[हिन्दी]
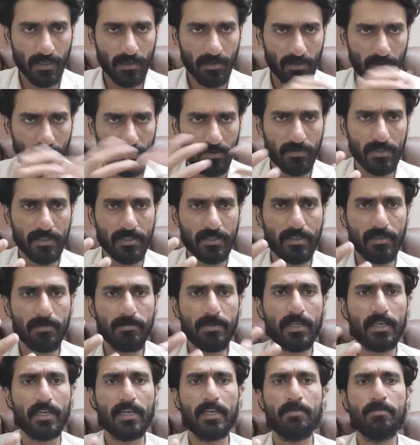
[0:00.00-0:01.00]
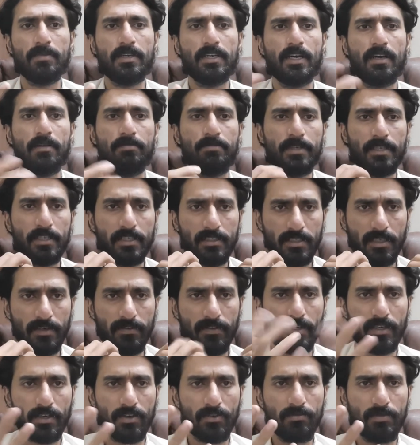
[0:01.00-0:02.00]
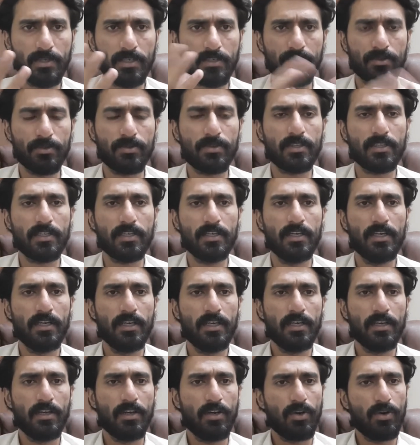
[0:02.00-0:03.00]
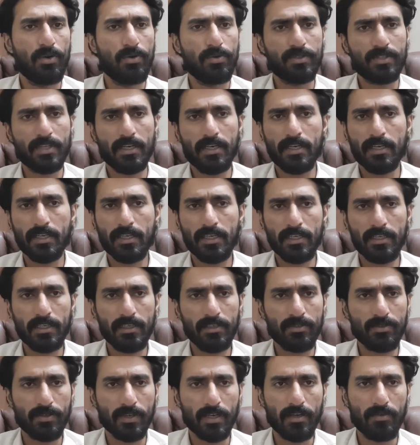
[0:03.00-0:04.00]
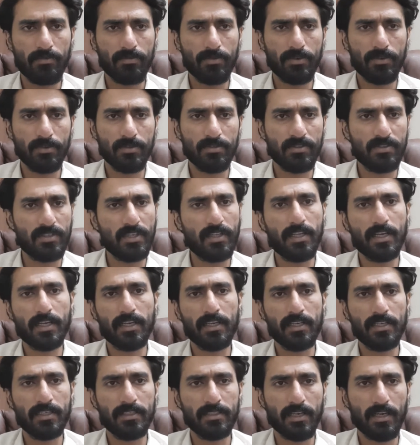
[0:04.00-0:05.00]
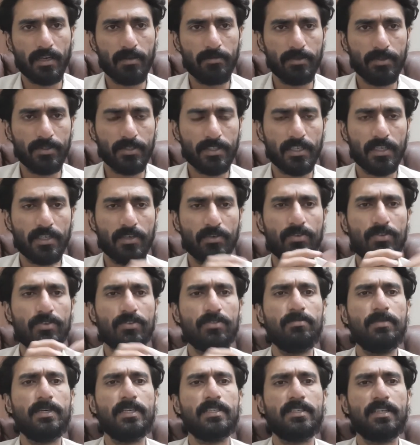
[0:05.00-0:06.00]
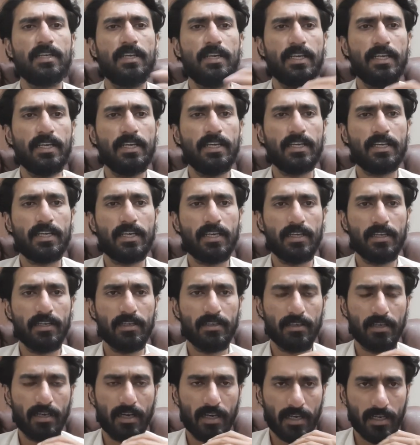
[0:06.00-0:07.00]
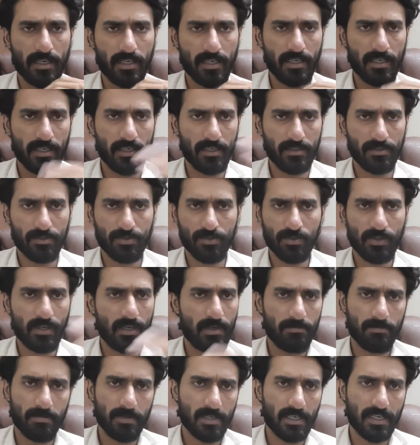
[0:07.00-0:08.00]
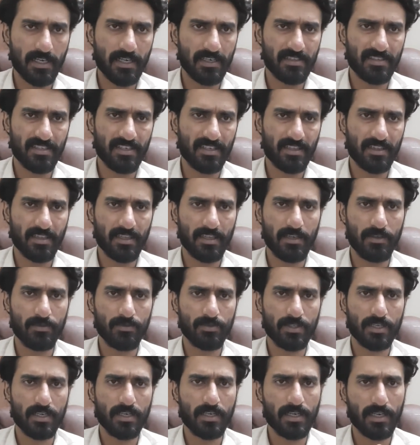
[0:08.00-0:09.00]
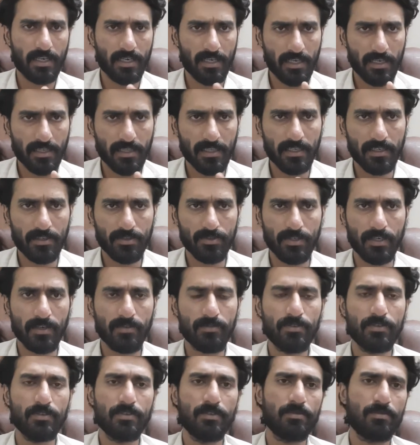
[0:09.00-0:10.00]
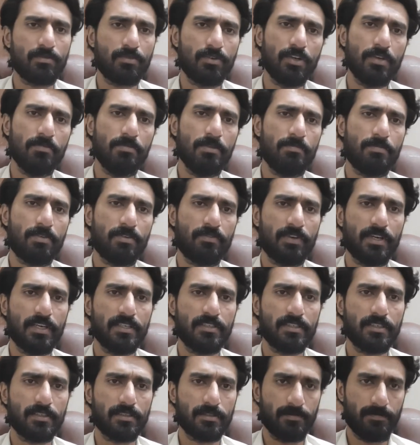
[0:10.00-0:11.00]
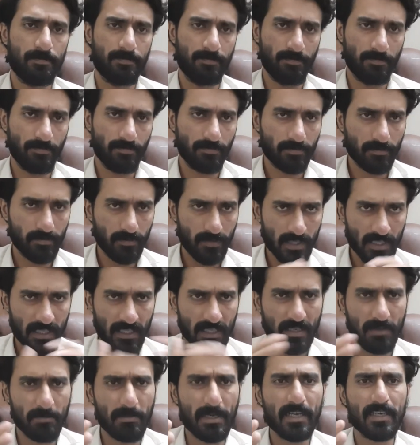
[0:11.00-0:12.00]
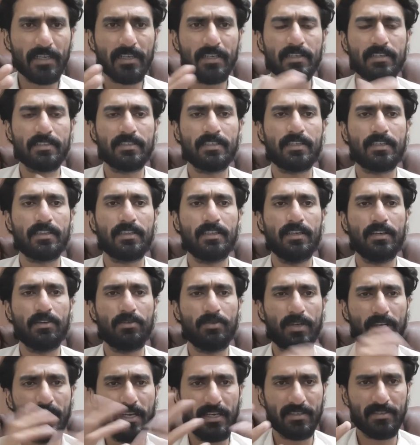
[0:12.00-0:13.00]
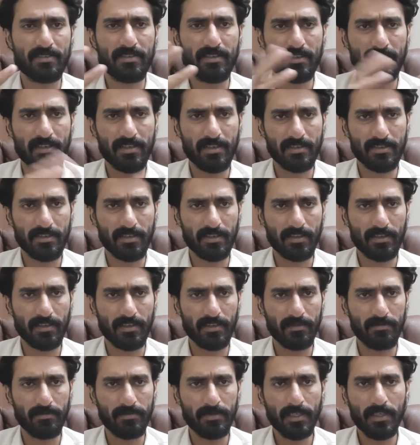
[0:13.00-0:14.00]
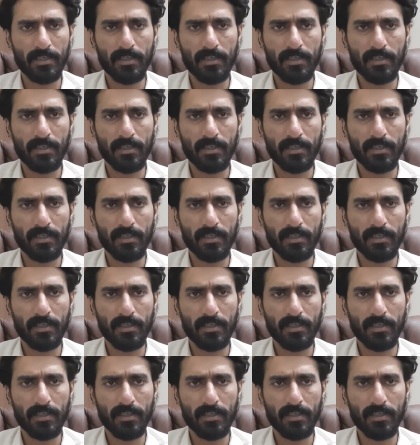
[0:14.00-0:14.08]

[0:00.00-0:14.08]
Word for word: यूनिवर्सिटी में कहीं भी आप एक सिर्फ एक रूमर छोड़ दें उस लड़की की जो है ना वो ज़िंदगी अजाब हो जाएगी और रूमर से ले के आगे जो आप कर सकते हैं उसका करियर तक जो है वो कोई भी प्रोफेसर तबाह कर सकता है कोई लेक्चर कर सकता है